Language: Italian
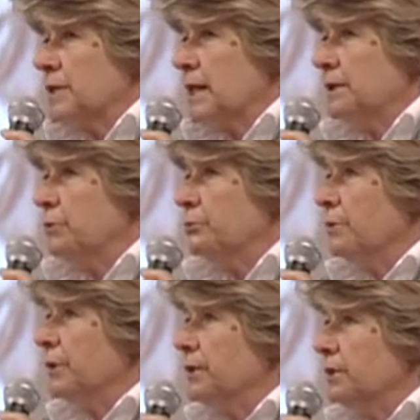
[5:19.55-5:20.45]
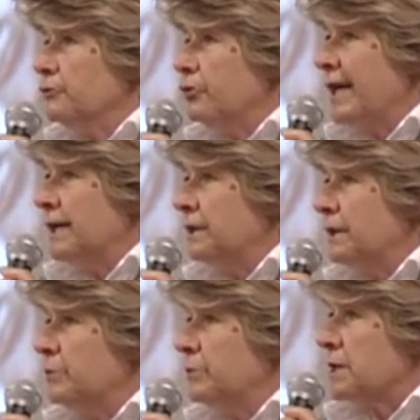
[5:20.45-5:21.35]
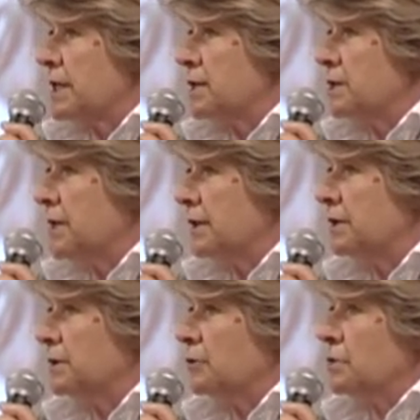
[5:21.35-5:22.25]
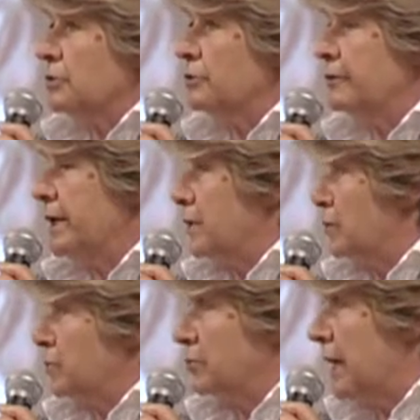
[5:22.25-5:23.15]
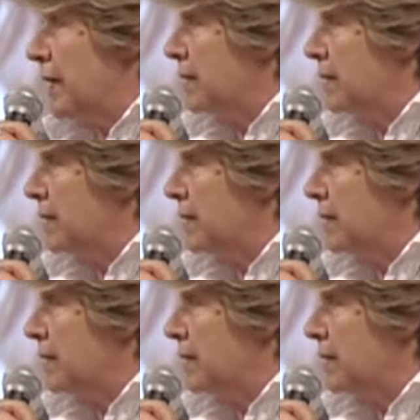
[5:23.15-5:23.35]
è stata ampiamente violata nei messaggi dati da questo governo non ha